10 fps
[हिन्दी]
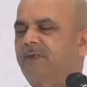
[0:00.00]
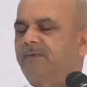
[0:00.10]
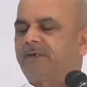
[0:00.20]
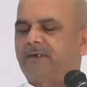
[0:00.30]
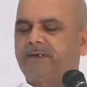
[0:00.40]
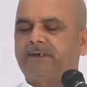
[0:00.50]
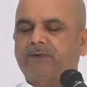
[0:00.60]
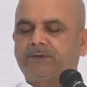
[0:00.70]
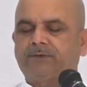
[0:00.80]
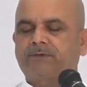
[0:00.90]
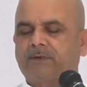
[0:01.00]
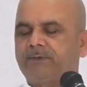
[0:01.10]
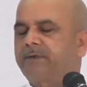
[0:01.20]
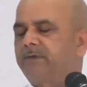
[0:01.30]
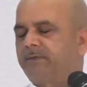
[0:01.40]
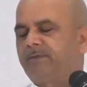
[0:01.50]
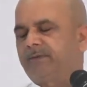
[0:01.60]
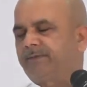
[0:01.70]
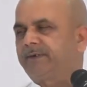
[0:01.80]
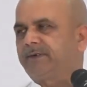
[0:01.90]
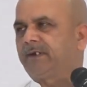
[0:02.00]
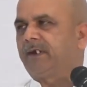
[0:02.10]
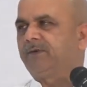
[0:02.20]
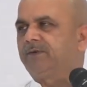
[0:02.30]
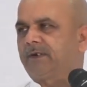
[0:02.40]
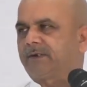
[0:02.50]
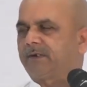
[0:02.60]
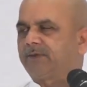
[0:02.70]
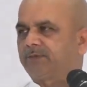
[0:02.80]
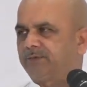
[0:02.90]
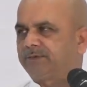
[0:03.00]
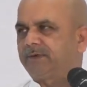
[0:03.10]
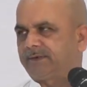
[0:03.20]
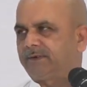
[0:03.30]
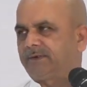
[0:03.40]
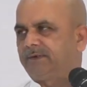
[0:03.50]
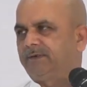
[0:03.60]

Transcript: दवा नहीं लेता देखो कभी कभी ब्लड प्रेशर हाई हो जाता है तो कुछ ऐसा